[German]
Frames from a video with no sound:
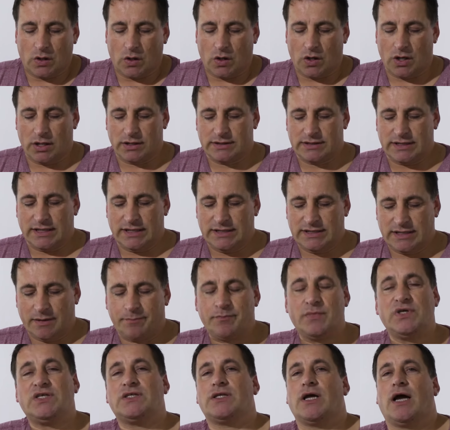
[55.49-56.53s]
Und ich
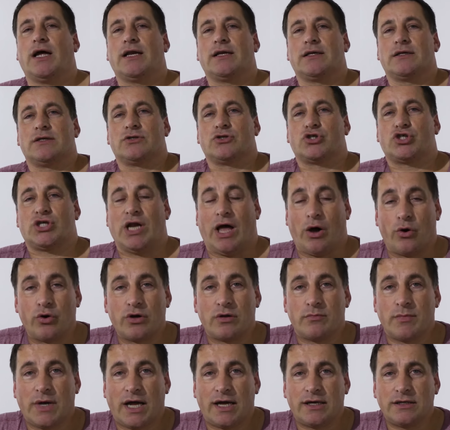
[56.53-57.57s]
habe mich dann schlau
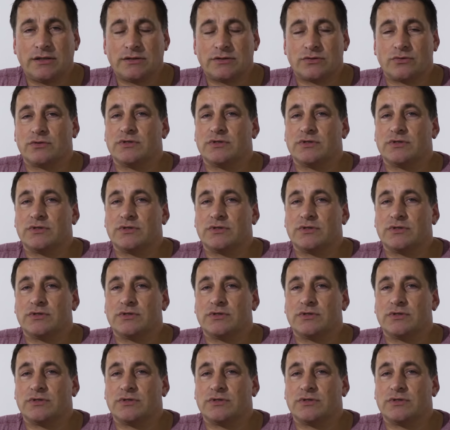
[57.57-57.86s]
gemacht